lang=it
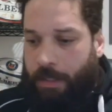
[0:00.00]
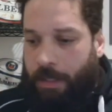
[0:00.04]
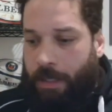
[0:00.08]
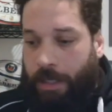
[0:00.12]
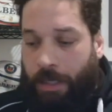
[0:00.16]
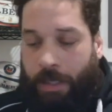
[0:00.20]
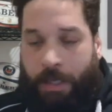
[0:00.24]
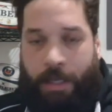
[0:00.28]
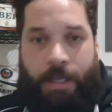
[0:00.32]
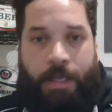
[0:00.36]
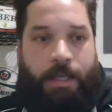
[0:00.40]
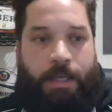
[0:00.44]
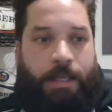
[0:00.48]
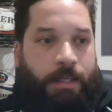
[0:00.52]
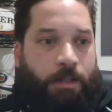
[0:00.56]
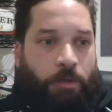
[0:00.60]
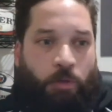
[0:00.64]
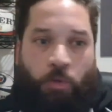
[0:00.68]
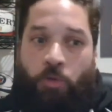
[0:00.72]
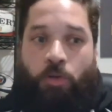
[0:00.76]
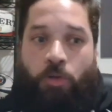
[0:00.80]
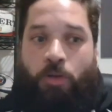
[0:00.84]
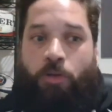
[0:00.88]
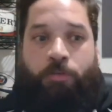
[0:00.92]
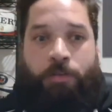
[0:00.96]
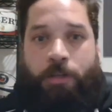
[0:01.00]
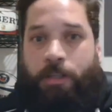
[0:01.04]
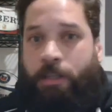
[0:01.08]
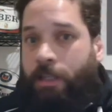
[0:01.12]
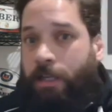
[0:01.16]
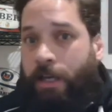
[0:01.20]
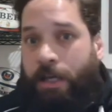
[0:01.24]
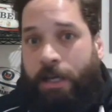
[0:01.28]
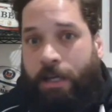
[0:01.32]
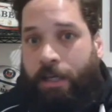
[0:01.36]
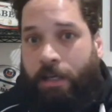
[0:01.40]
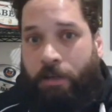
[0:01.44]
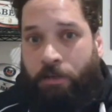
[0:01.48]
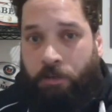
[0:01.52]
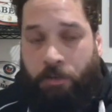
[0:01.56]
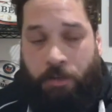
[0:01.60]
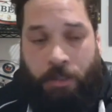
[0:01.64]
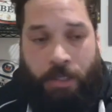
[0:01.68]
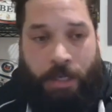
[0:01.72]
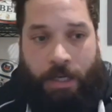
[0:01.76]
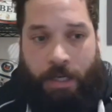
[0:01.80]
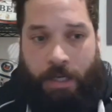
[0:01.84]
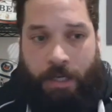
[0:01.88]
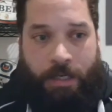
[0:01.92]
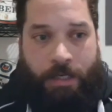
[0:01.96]
e duro fatica anche
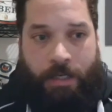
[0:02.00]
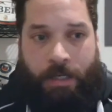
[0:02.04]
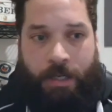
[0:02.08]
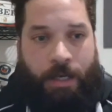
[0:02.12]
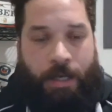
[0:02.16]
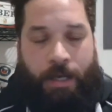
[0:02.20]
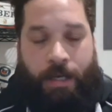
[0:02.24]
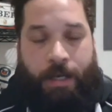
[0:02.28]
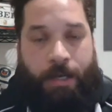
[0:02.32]
ora a